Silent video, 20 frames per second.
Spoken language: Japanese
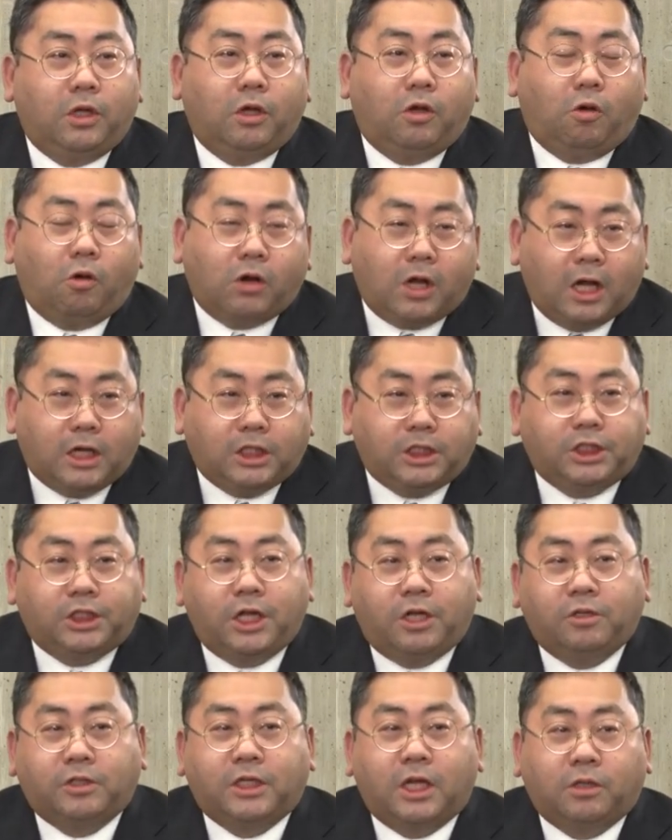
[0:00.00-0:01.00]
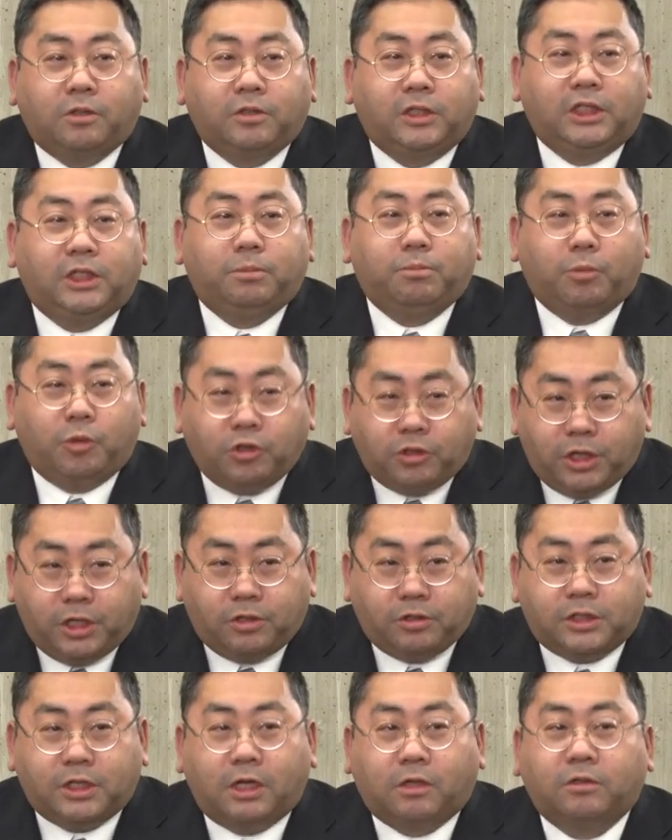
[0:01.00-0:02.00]
お借りしている作品持ってい
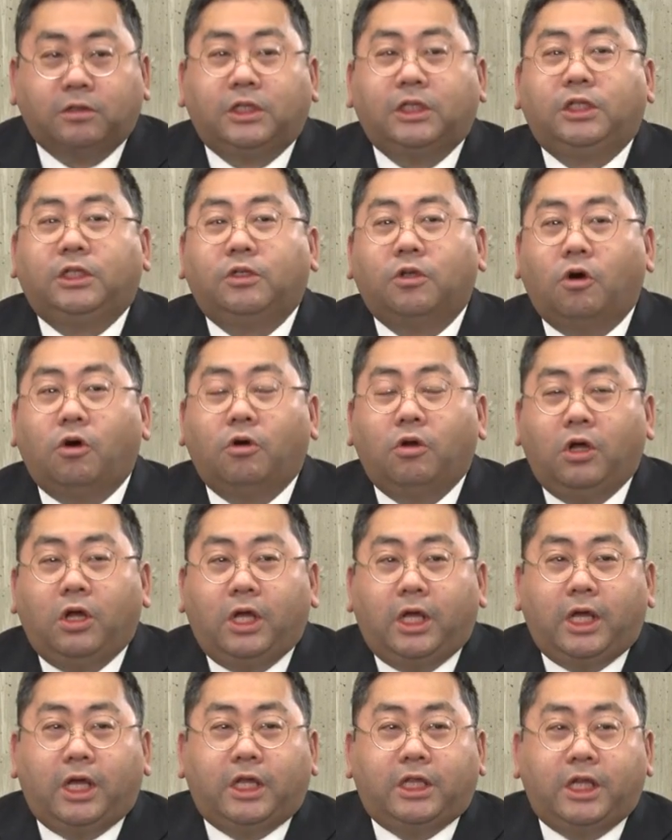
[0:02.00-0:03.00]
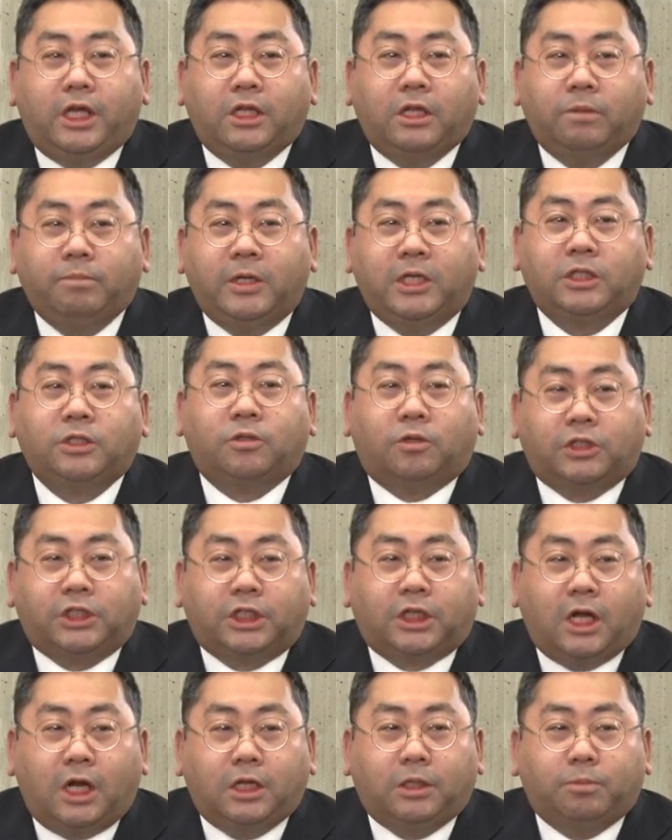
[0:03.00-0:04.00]
る作品の、えー、データベースを
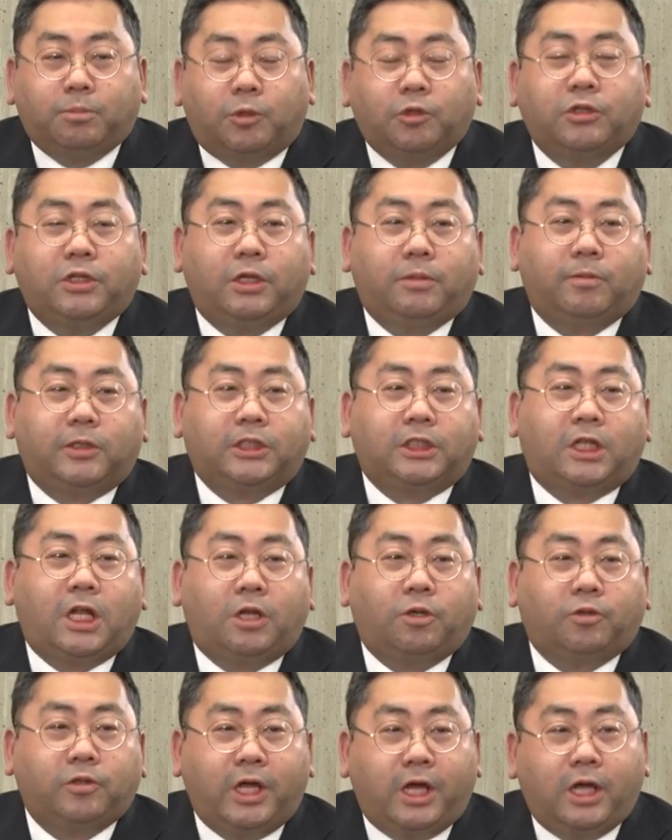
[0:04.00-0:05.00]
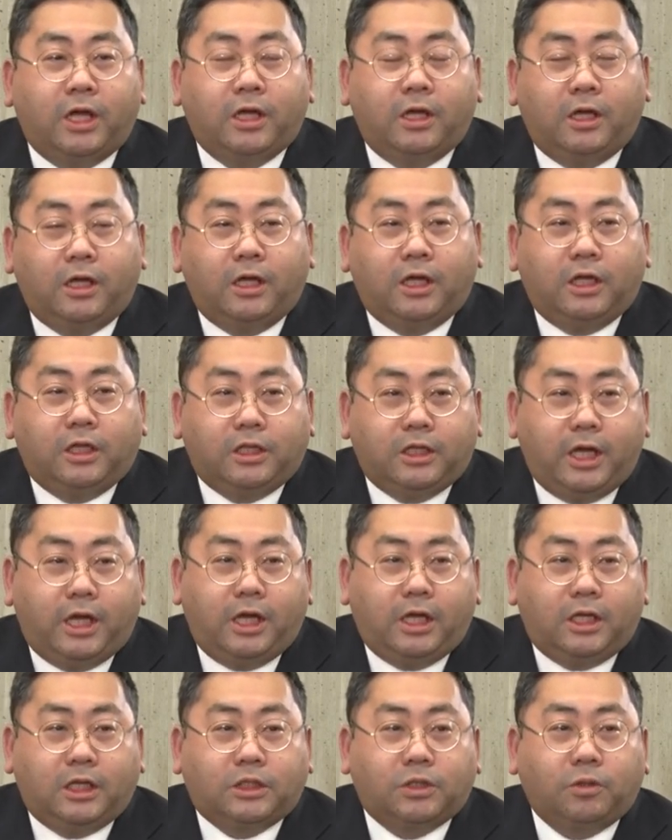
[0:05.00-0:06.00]
しっかり持っていましたので
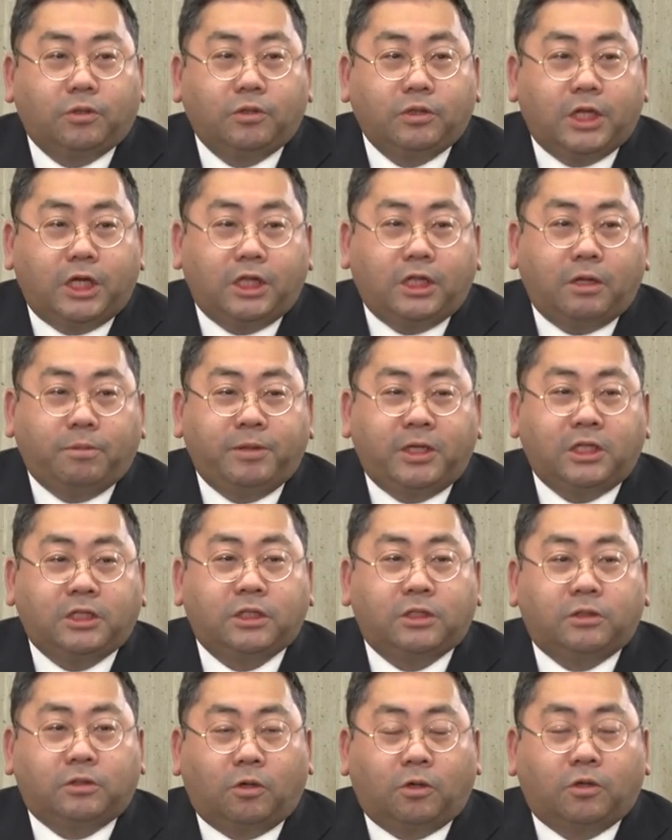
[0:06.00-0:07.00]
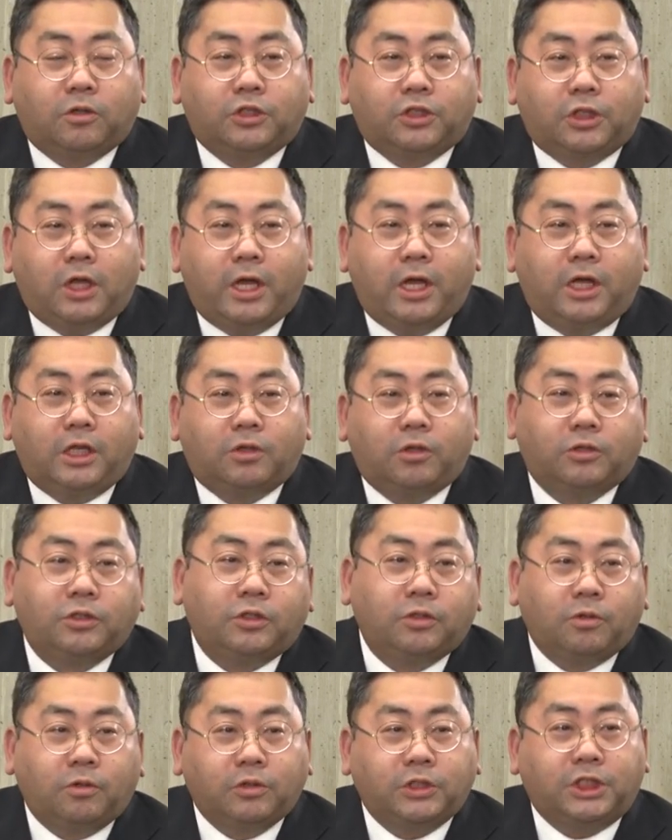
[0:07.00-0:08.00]
でそのデータベースを、えー、
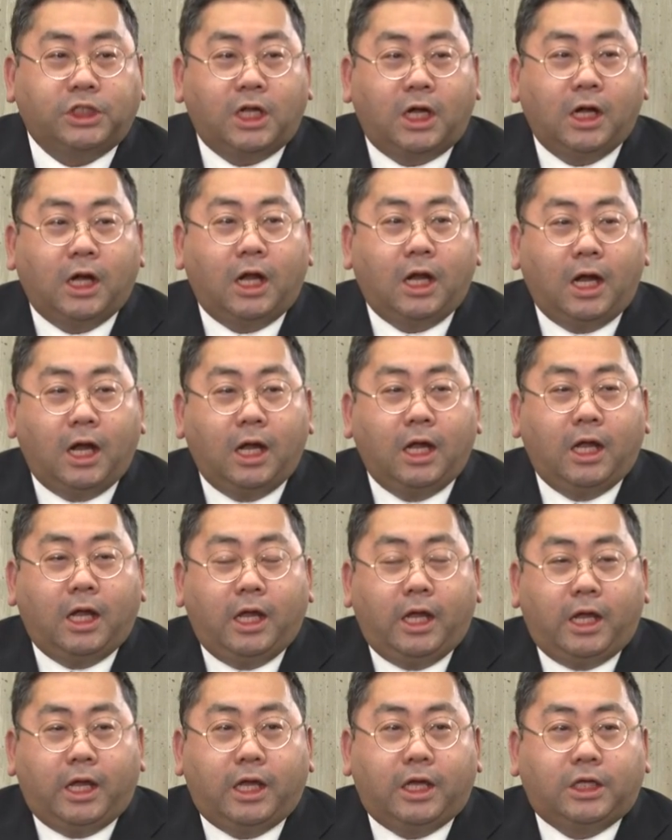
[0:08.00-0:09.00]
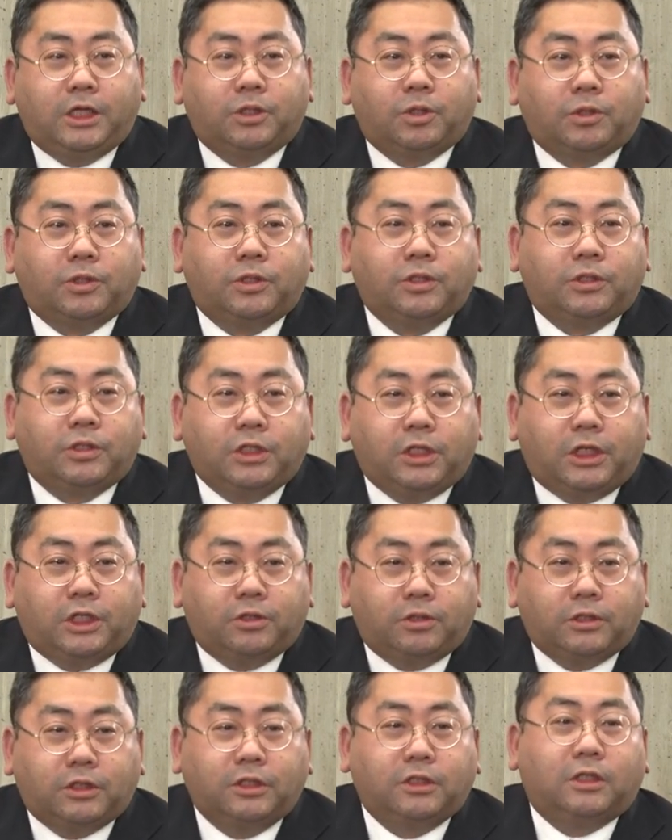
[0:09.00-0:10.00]
突合しながら、えー、一つず
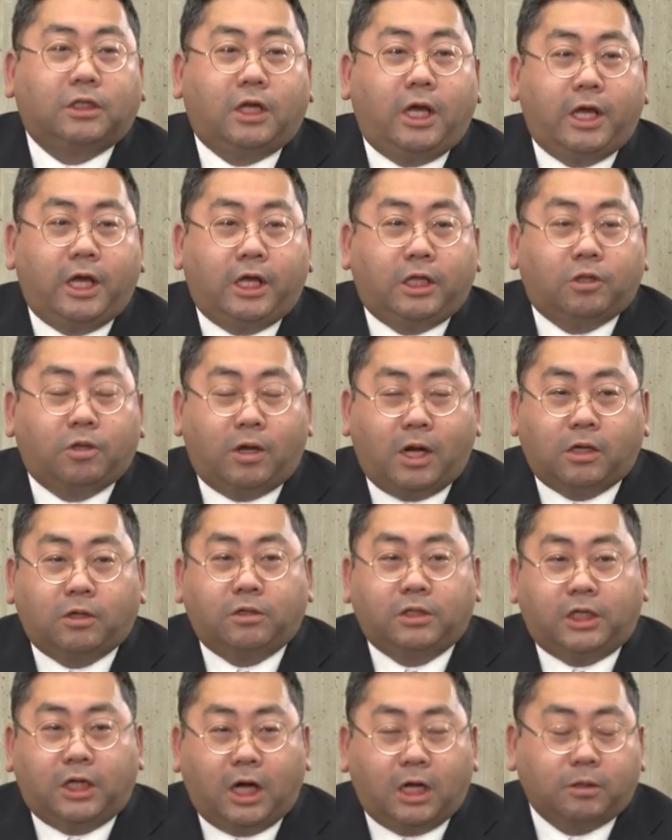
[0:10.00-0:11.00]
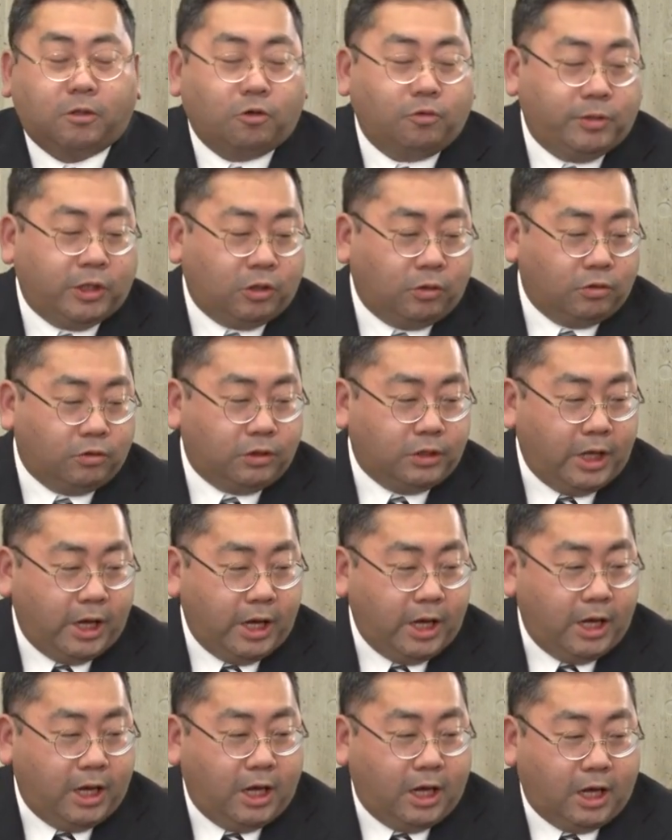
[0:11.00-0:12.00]
つ、えー、トラックに運び込ん
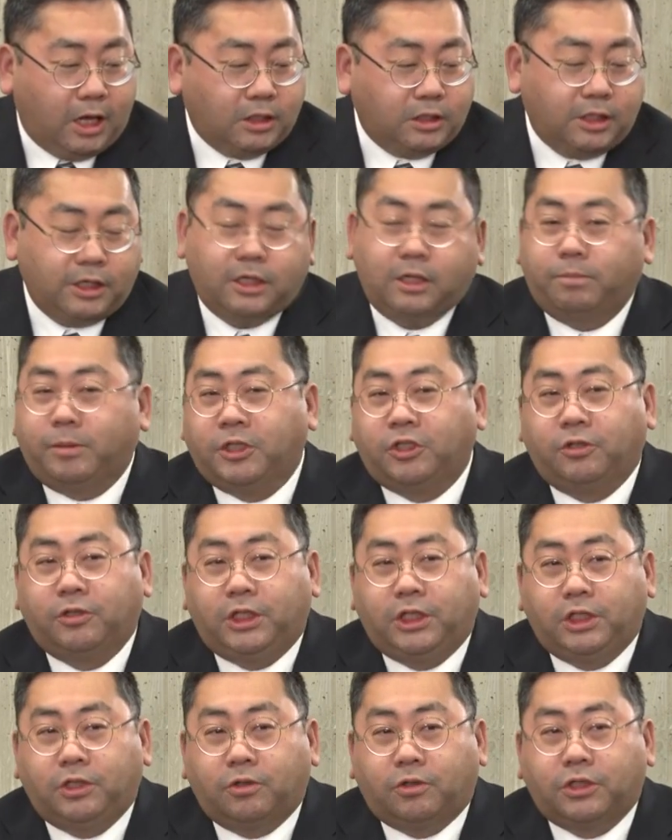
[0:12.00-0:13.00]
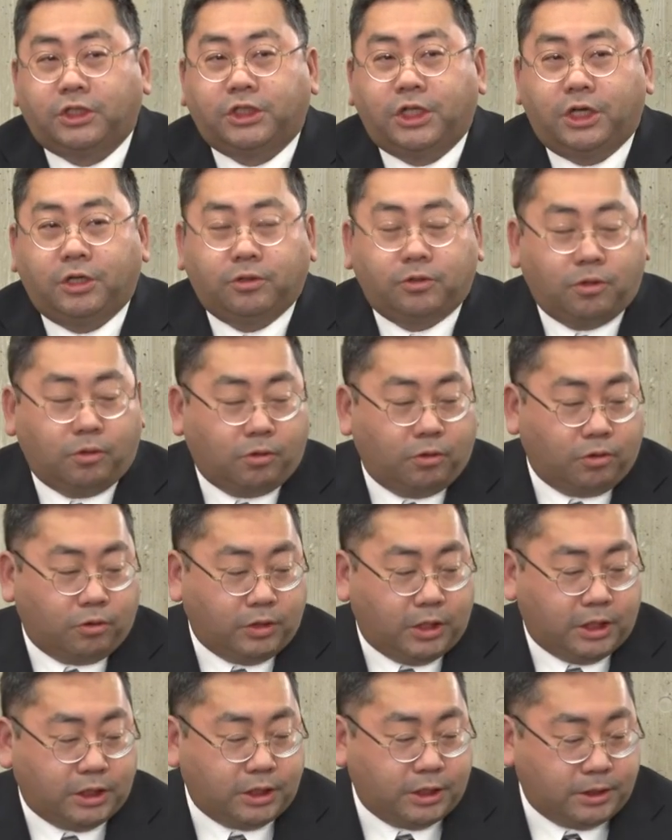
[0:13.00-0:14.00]
で安全な場所に移動しているとこ
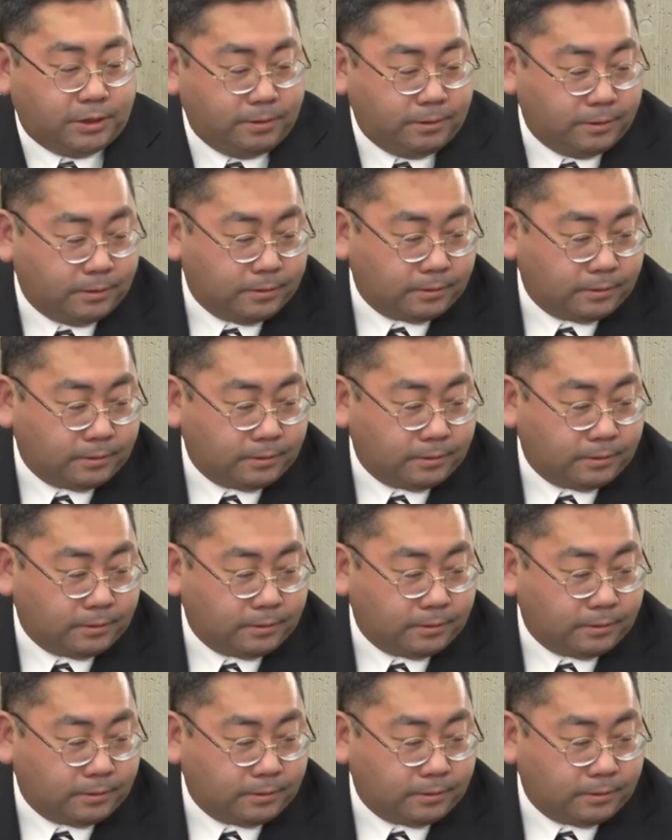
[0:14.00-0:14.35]
ろです。